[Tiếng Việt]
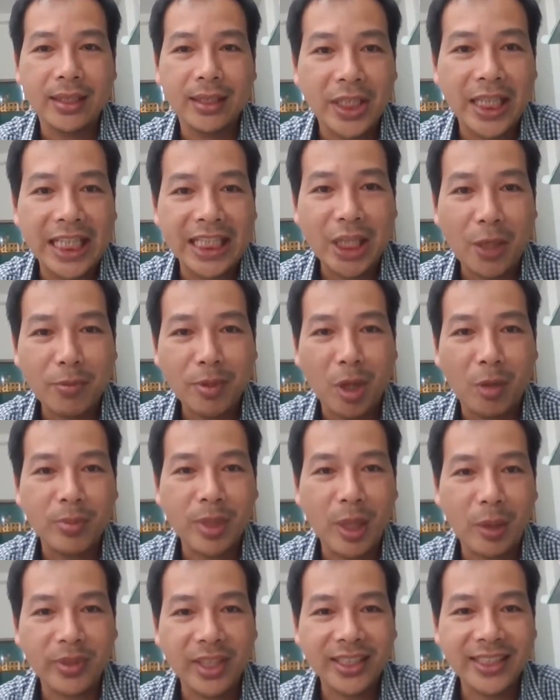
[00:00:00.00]
thì trong
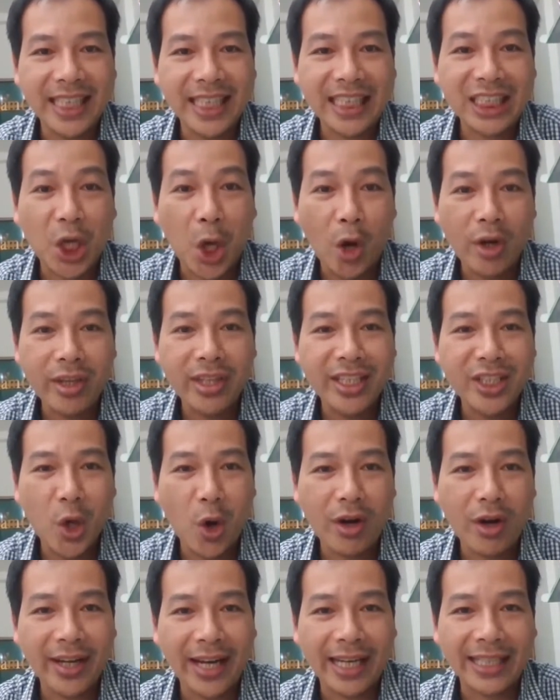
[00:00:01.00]
cộng đồng chính sách có những
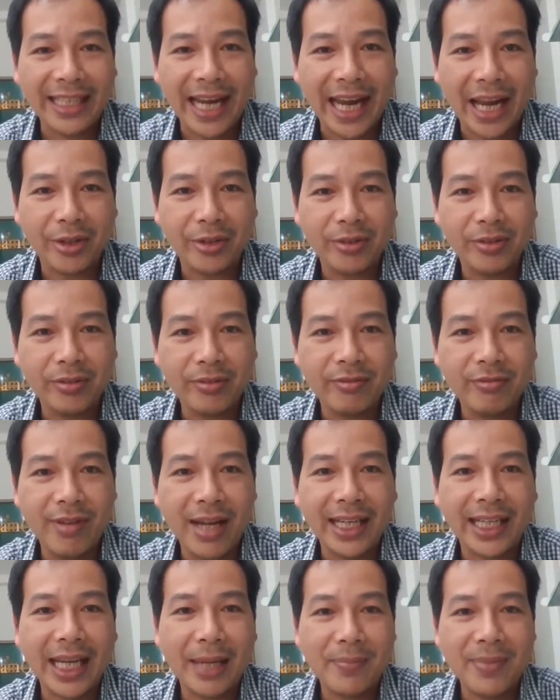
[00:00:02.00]
khó khăn nào và
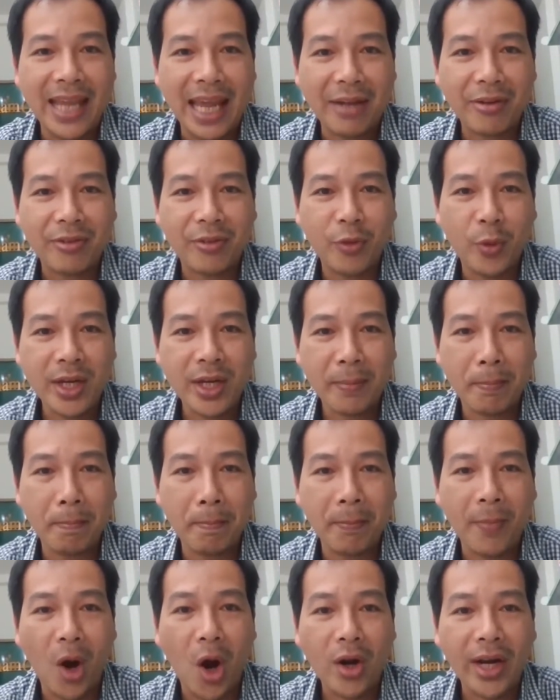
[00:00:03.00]
các em giải quyết
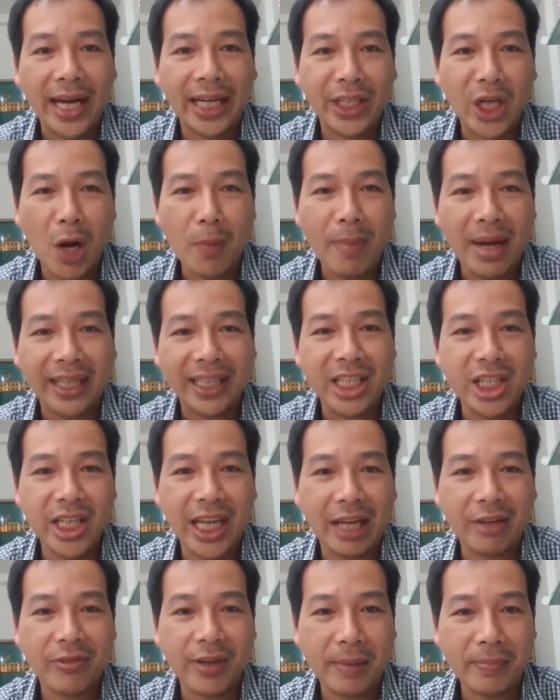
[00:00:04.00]
khó khăn đó bằng những
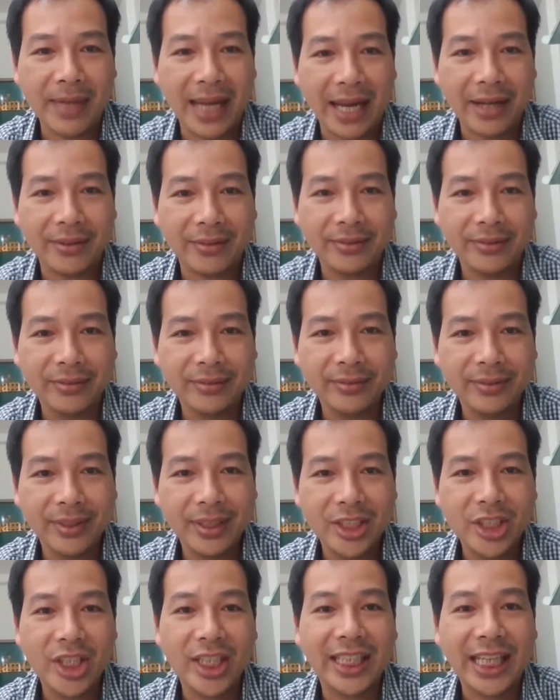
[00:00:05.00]
giải pháp nào
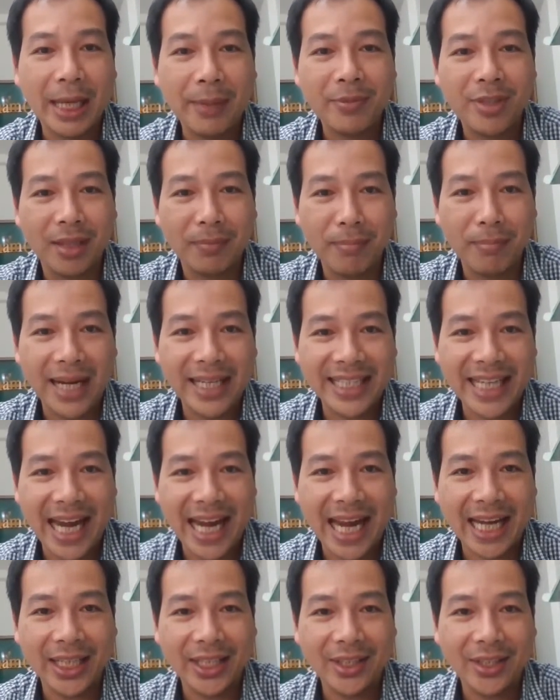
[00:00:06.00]
cho nên các em trình bày
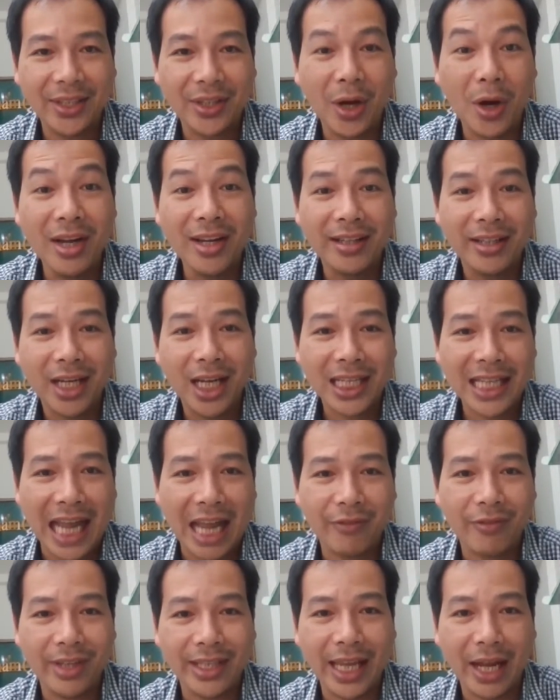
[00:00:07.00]
ra nó liên kết lại
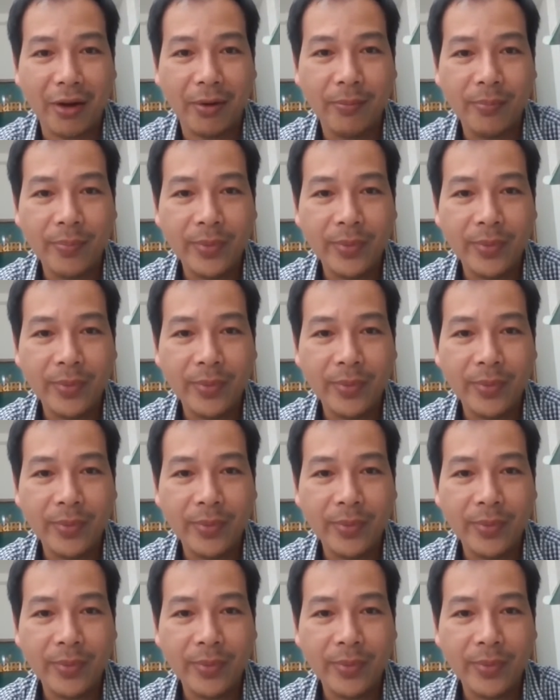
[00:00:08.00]
với nhau